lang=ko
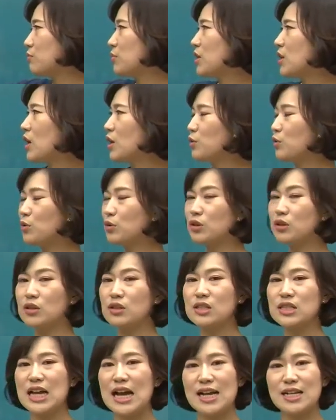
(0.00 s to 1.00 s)

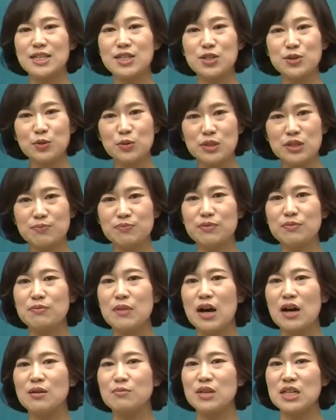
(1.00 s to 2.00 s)
피아노를 잘 치고 싶은
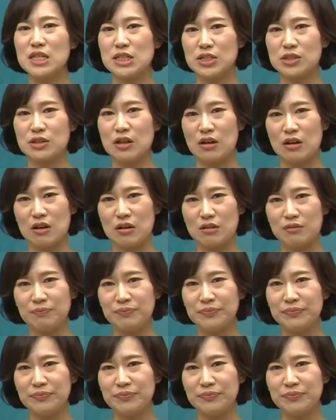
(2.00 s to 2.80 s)
마음이 있어요.